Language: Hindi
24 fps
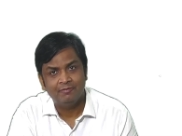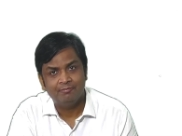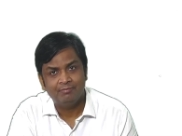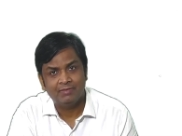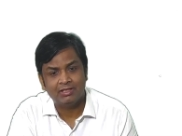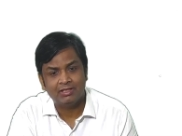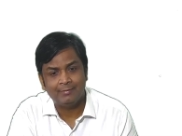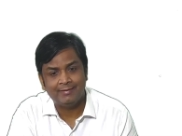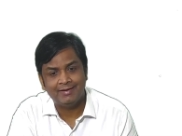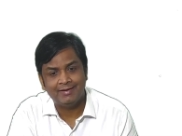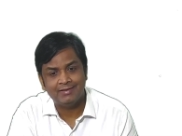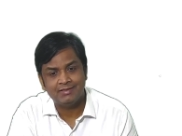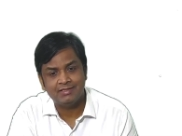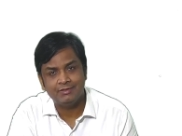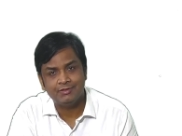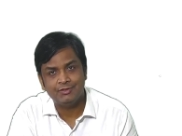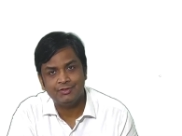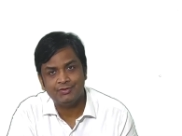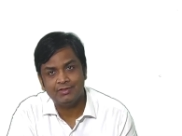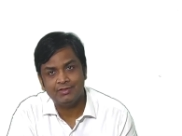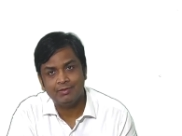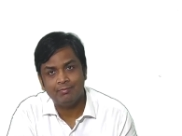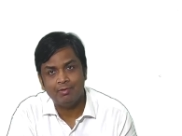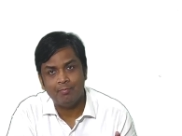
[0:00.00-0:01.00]
मतलब ऐसे
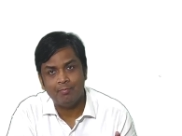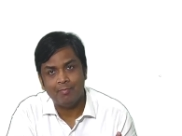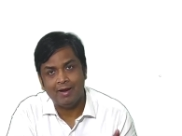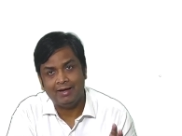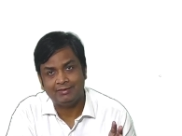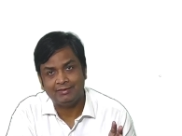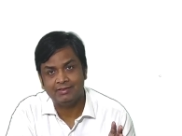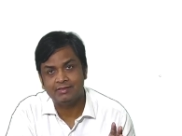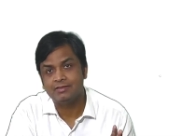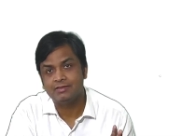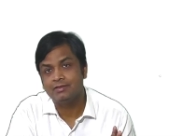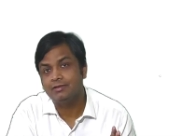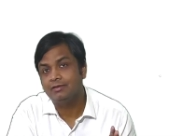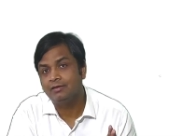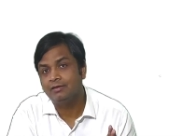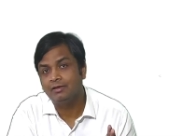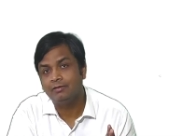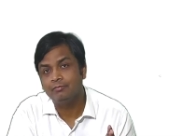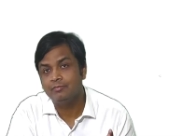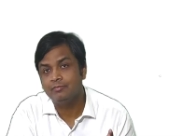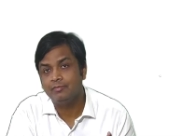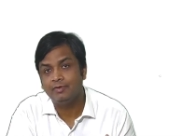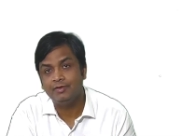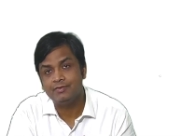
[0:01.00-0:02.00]
जितने भी मैटर्स हैं
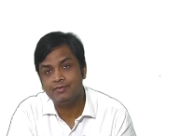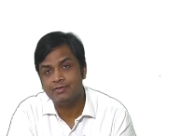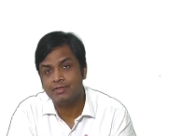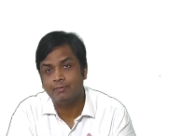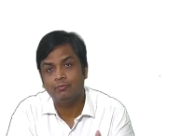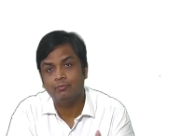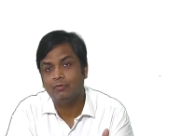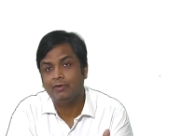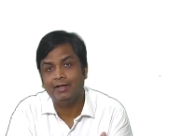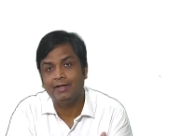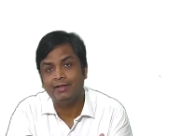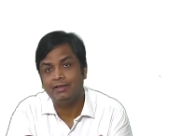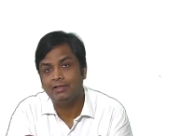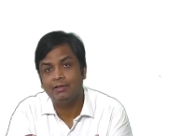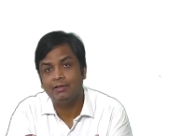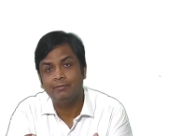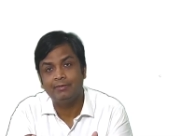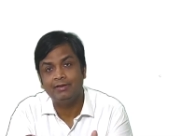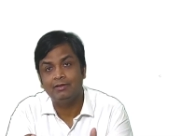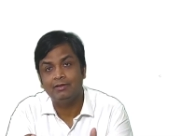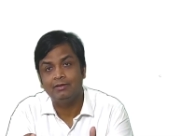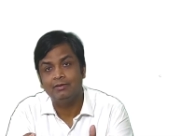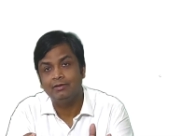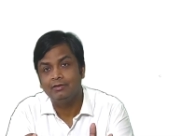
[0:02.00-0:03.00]
हम इन सबको कहते हैं
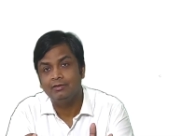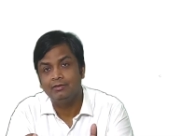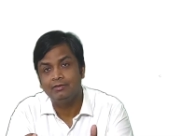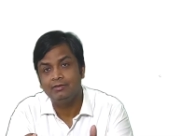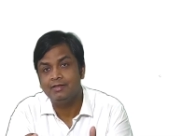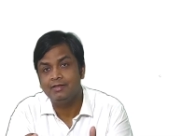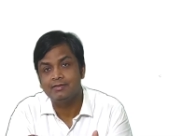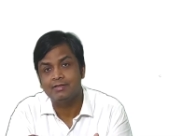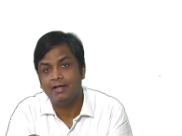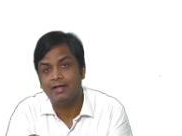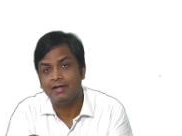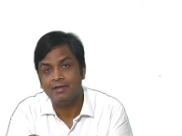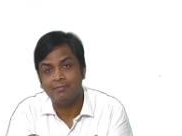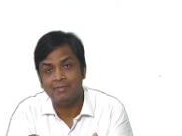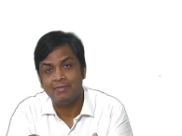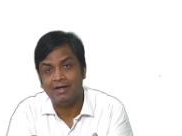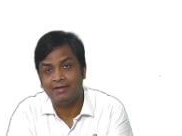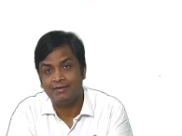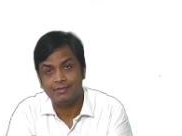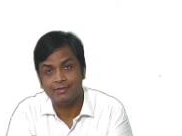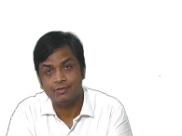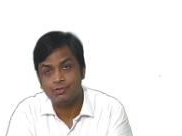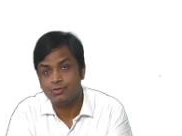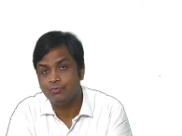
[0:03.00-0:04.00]
भाई ये सारे
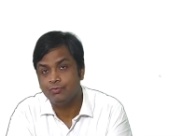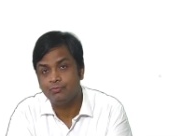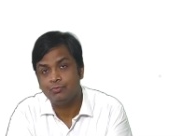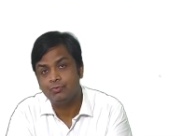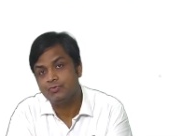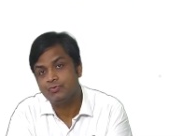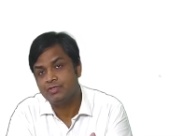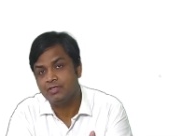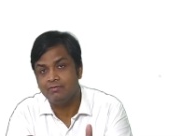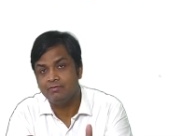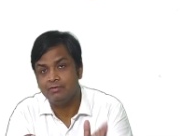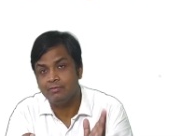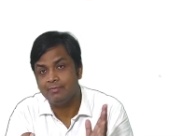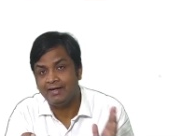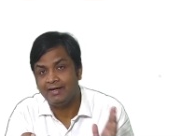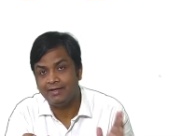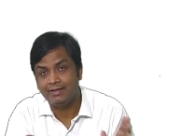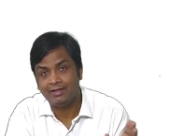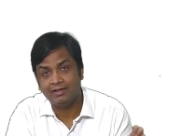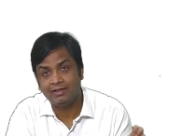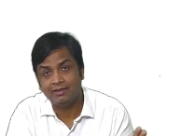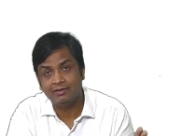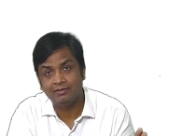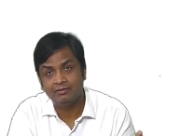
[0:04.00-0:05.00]
मैटर जो है वो सिविल
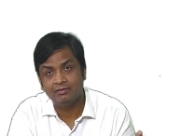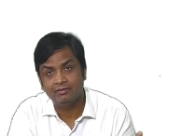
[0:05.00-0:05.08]
मैटर है